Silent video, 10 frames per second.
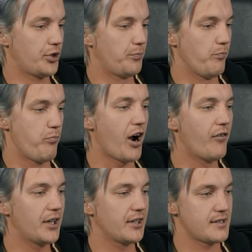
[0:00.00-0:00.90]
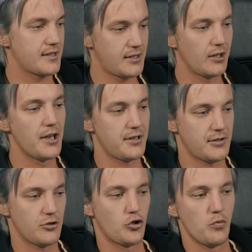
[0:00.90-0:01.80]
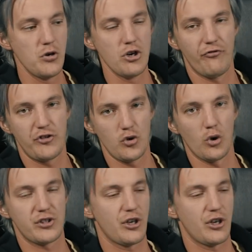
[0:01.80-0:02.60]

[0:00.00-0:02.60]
вот бравада Стелантиса, что мы все